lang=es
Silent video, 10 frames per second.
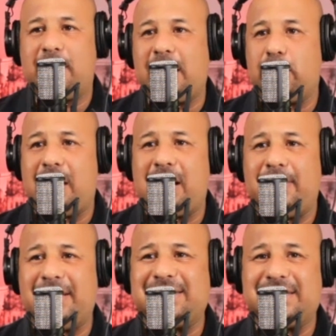de ayudar a
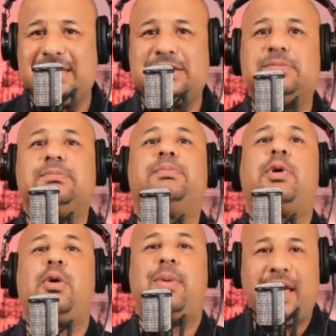veces es
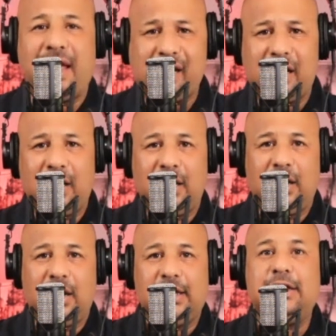proveer
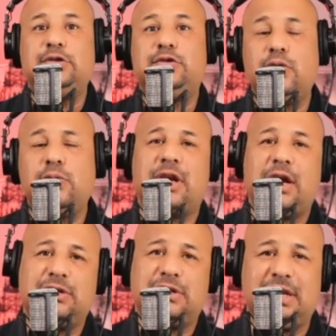insumos que
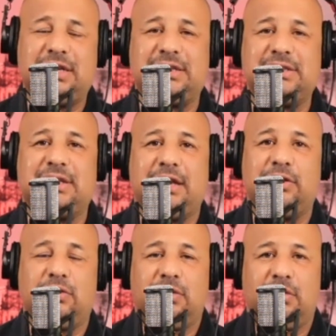ellos estén
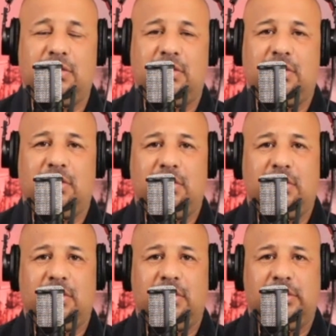necesitando.
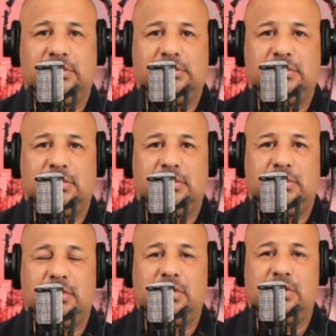Sí.
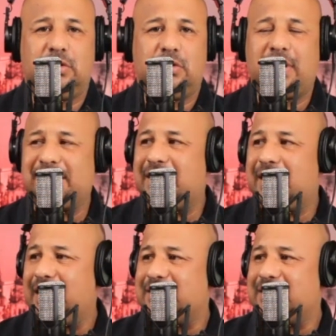Yo creo que sí,